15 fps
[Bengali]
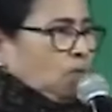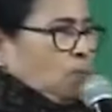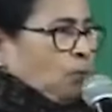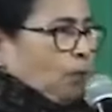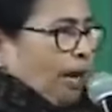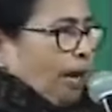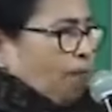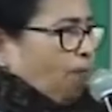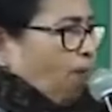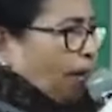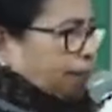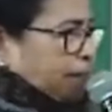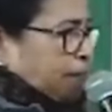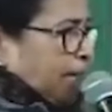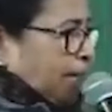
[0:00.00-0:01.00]
বুকের
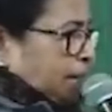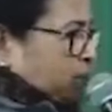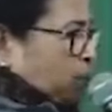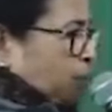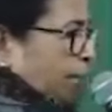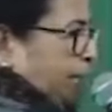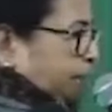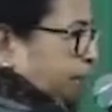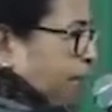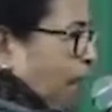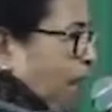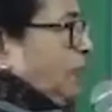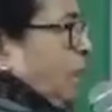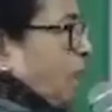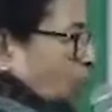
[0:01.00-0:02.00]
পটা থাকতো
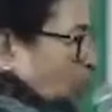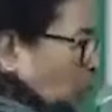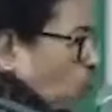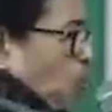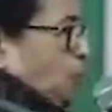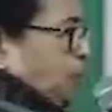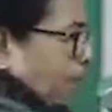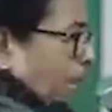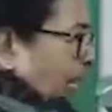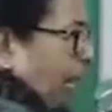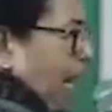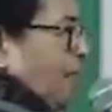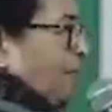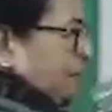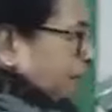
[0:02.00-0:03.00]
দেখতাম ইউপিতে
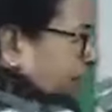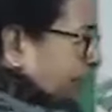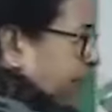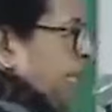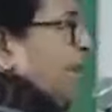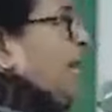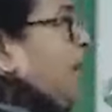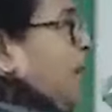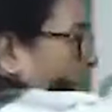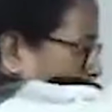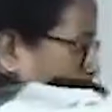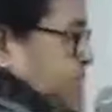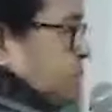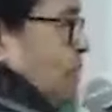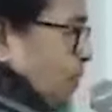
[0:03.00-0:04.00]
এলাহাবাদে গিয়ে
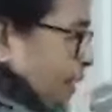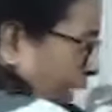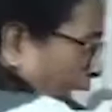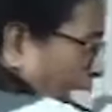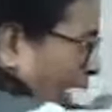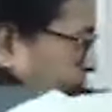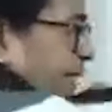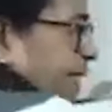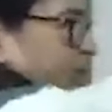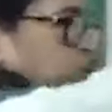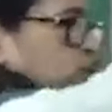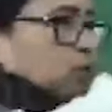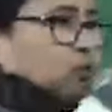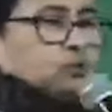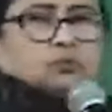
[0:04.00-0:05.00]
বিজেপিকে হারিয়ে এসো